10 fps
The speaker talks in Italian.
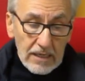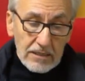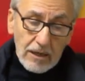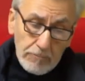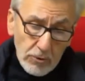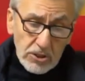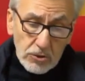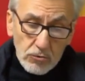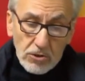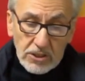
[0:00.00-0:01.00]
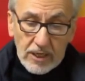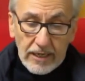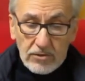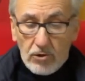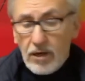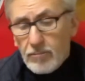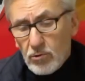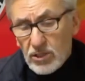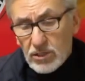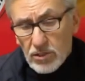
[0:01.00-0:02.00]
Dal ponte sullo stretto
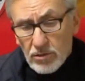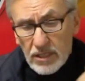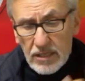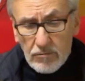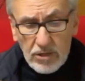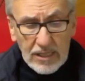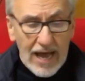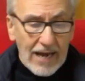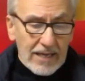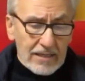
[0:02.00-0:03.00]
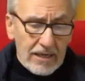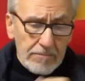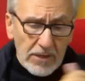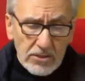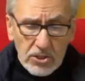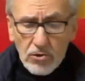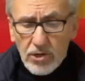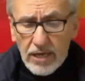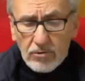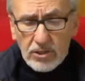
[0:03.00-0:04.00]
all'abolizione di Equitalia, dalle
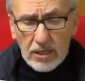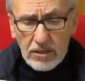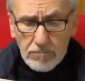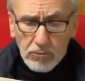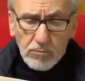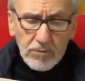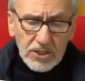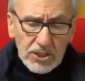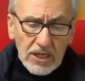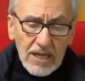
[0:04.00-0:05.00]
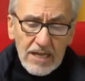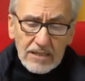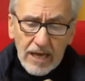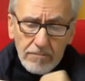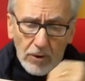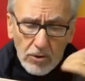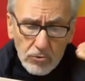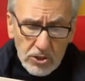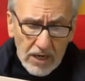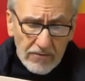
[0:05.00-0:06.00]
pensioni ai contratti pubblici, dai
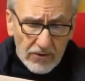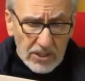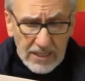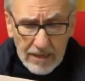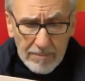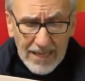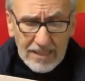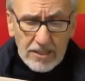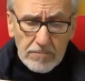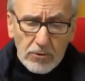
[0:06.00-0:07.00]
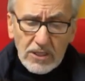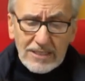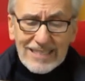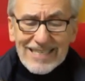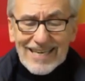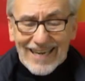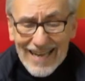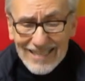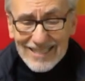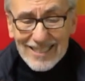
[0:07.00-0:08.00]
bonus alle forze armate e di polizia,
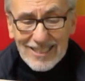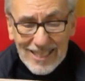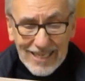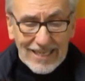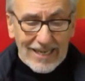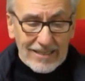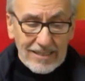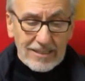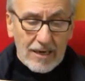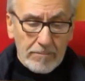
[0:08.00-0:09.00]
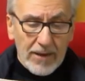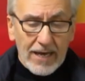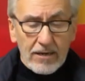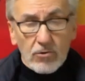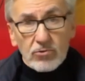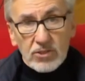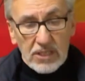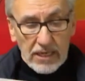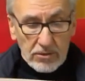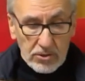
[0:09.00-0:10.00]
Renzi cerca di strappare
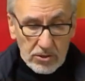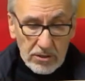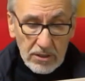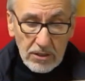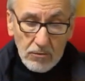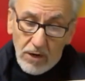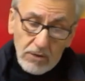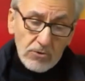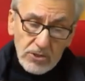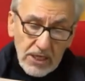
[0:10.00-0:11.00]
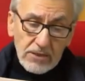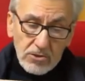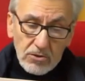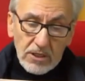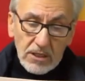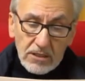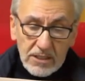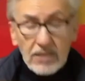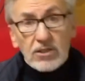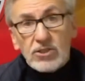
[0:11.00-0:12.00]
consenso, quel consenso che
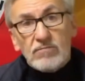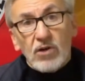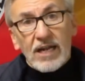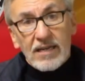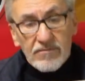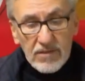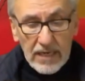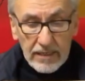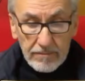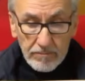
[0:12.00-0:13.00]
sente scivolargli via.